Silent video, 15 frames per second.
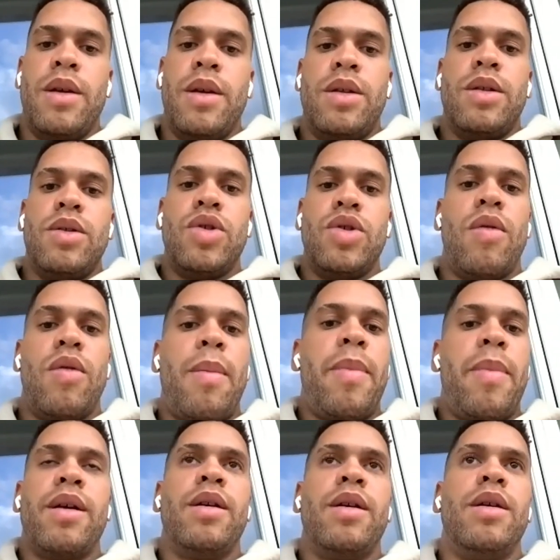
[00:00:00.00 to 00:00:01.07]
je le vois pas.
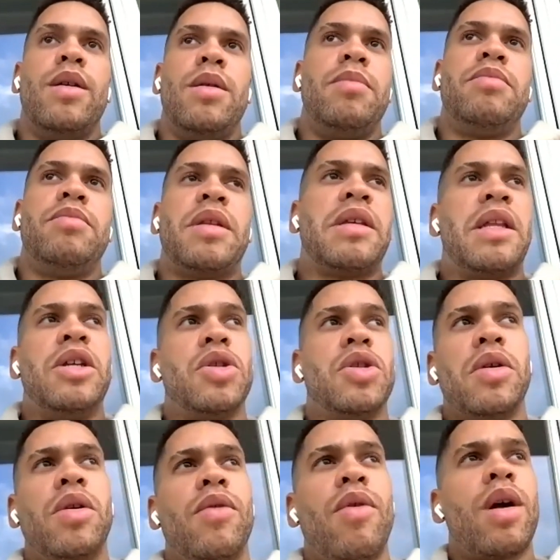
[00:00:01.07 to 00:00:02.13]
Euh, peut-être qu'il y a des gens, ils le
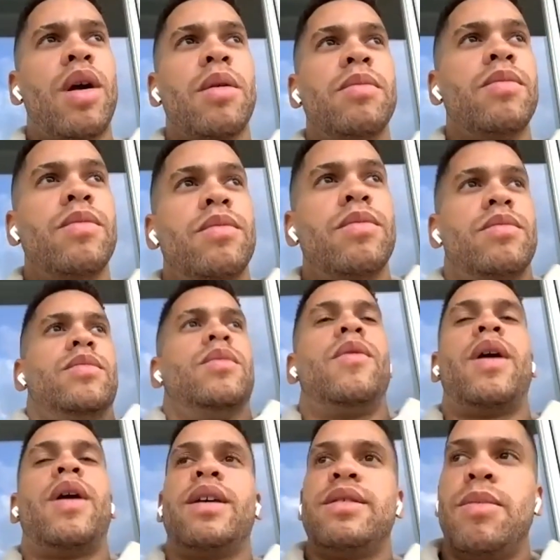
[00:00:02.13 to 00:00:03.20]
voient comme
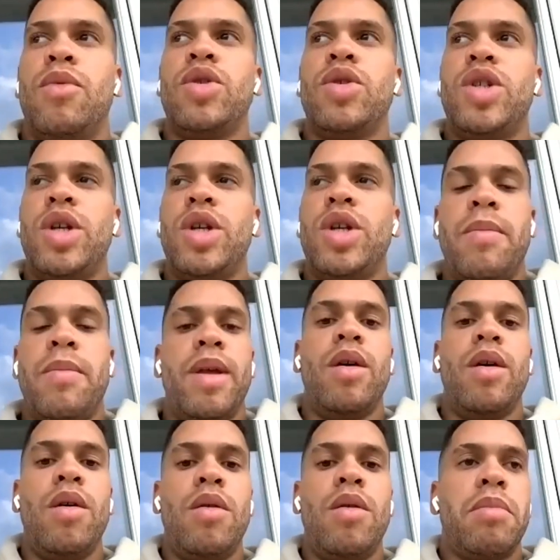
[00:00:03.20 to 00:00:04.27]
voilà, c'est mon job
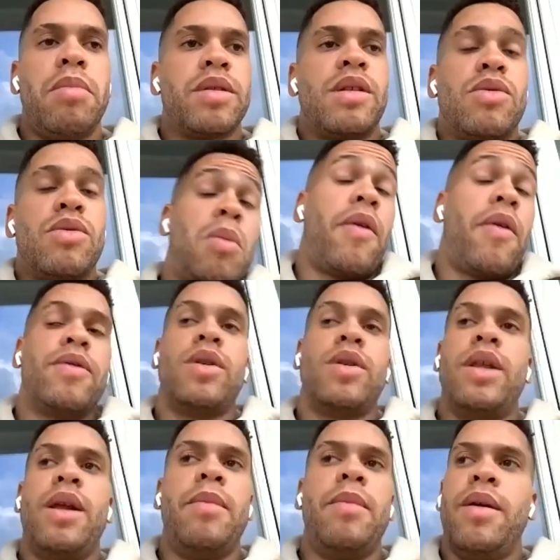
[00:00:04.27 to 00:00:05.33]
maintenant parce qu'ils sont professionnels,
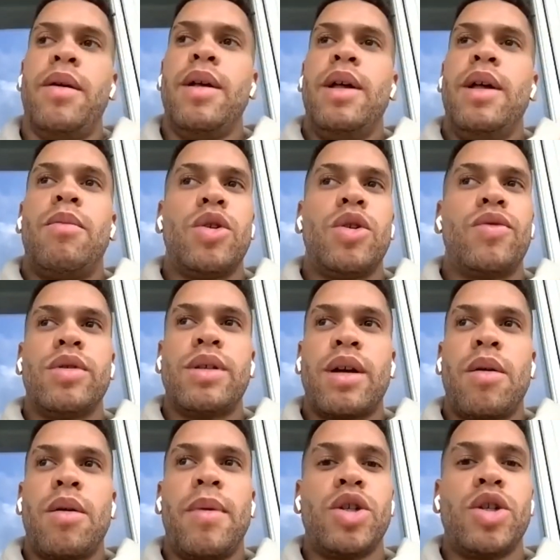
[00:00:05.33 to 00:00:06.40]
mais moi je vois ça comme
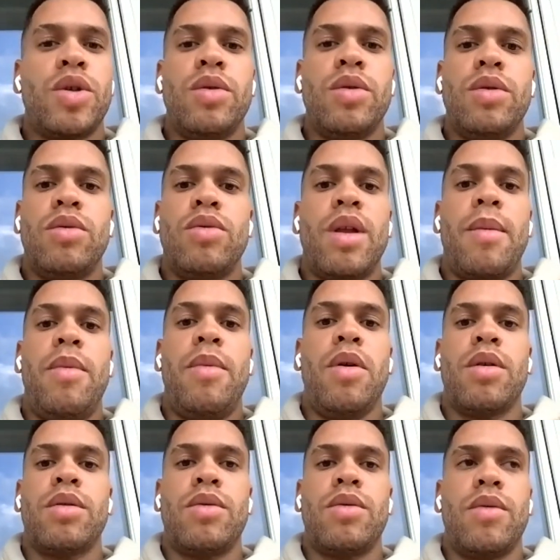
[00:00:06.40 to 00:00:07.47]
un jeu tout d'abord,
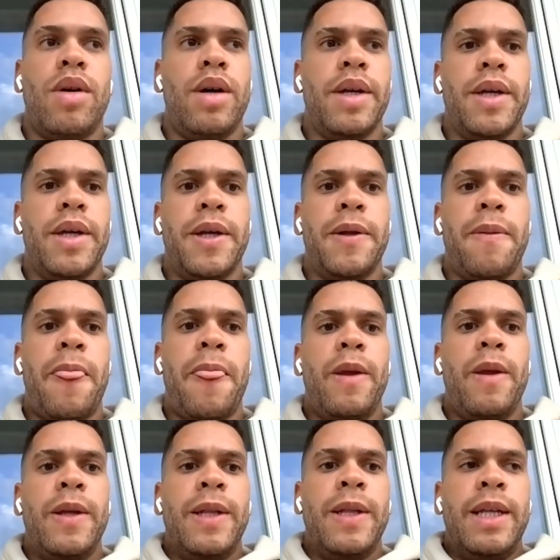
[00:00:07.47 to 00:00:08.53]
tu vois. Et
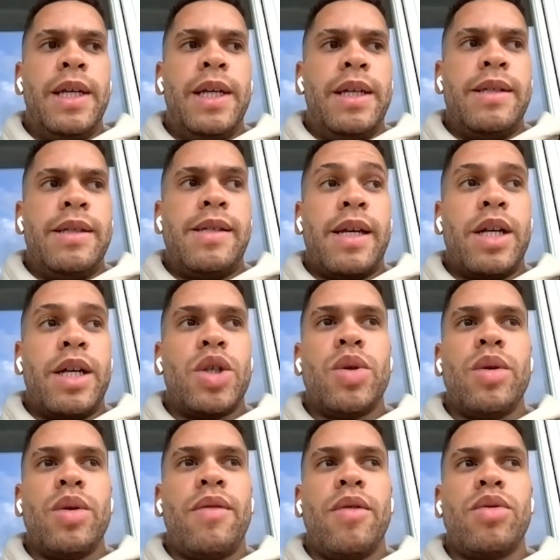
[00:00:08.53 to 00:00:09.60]
c'est un jeu
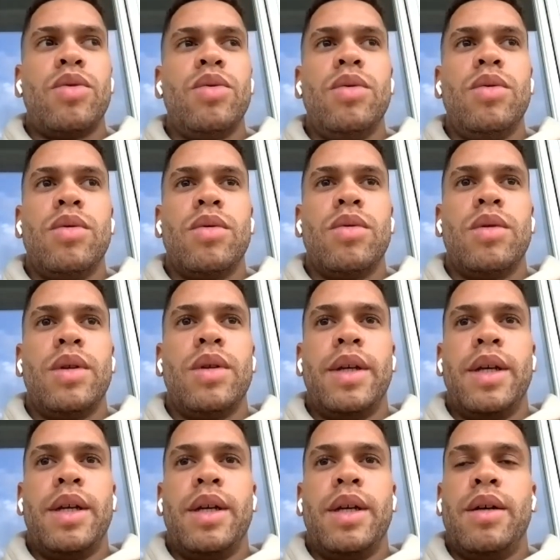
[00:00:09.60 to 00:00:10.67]
avant tout.
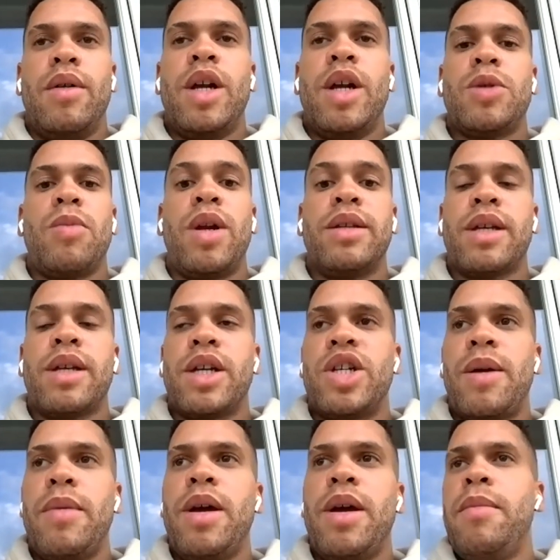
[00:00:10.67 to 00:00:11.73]
Et voilà, je m'en lasserai
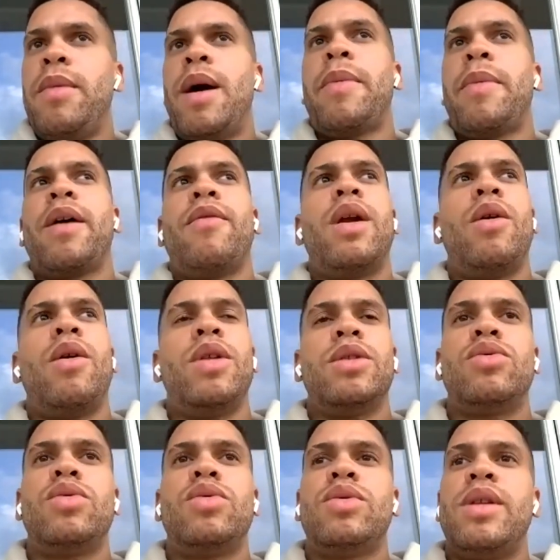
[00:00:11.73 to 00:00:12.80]
jamais. Mais après, voilà, on a
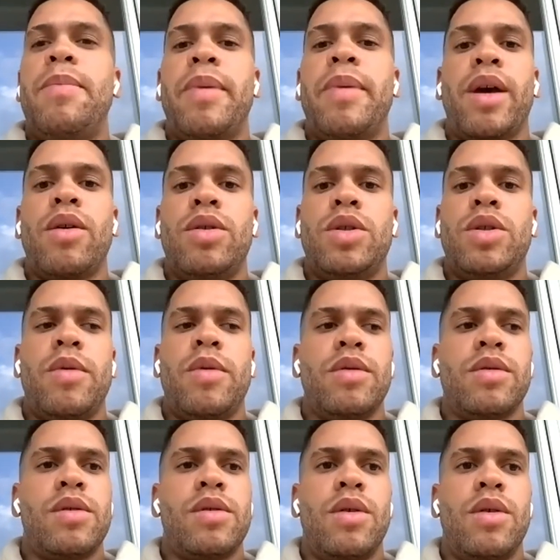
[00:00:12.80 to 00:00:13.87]
tous des périodes, je
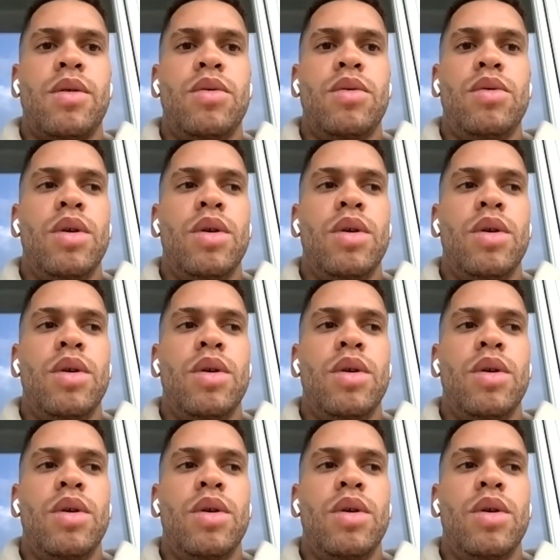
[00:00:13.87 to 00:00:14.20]
pense, euh, où